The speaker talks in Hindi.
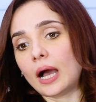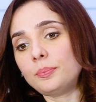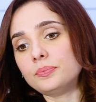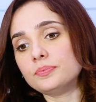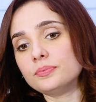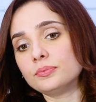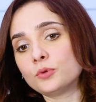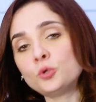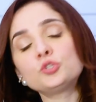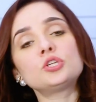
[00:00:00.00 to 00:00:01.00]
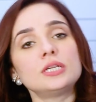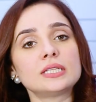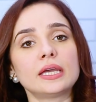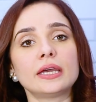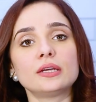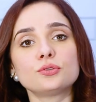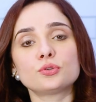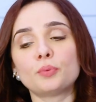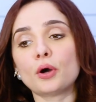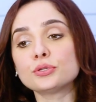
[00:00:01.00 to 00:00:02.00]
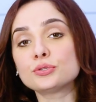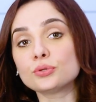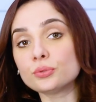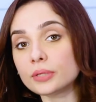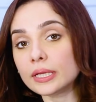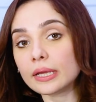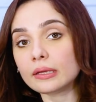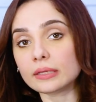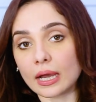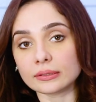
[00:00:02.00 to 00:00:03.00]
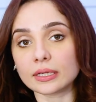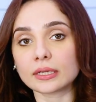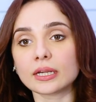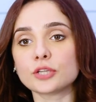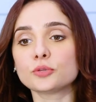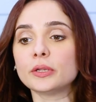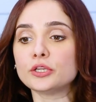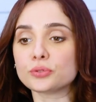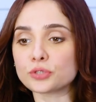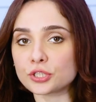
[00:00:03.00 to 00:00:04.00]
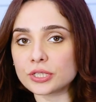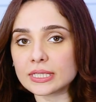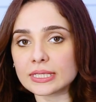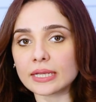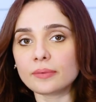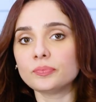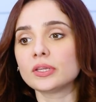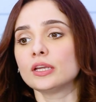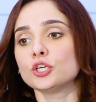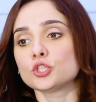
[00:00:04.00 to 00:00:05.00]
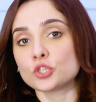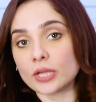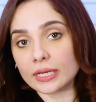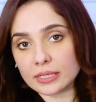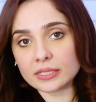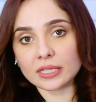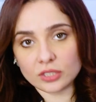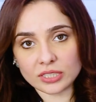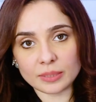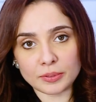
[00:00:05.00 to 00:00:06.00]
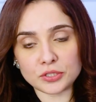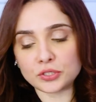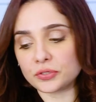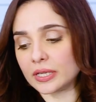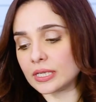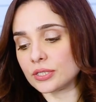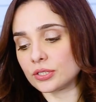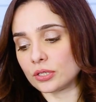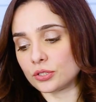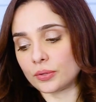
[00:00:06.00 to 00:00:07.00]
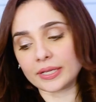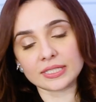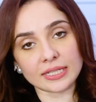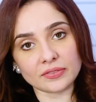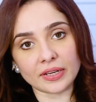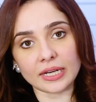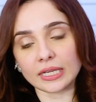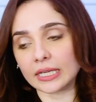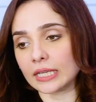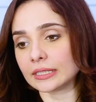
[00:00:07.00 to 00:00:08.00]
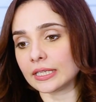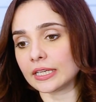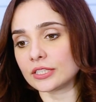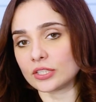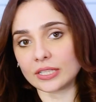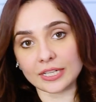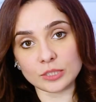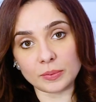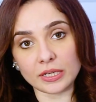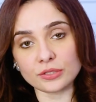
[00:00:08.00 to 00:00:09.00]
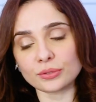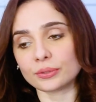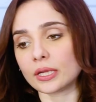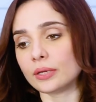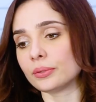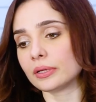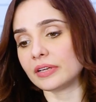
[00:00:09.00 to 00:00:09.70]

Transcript: अब कुछ चीज़ें हैं जो बहुत ज़रूरी हैं याद रखना जो मैंने न्यूट्रिशनिस्ट से ट्रेनर से जैसे पर्सनल ट्रेनर्स जो एक्सरसाइज वगैरह कराते हैं जिनका एक्सपीरियंस होता है लोगों के